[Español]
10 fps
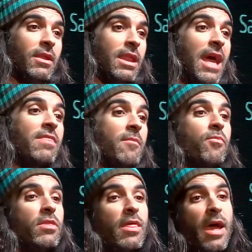Nadie
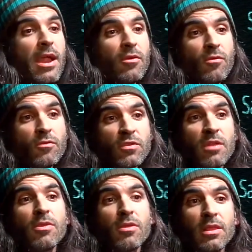puede dar un
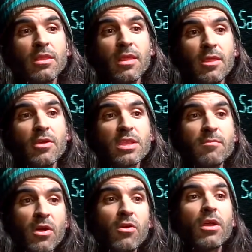servicio anti-DDoS
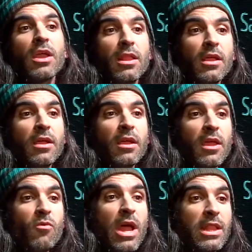mejor que,
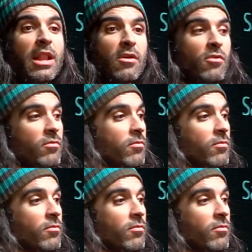que una telco,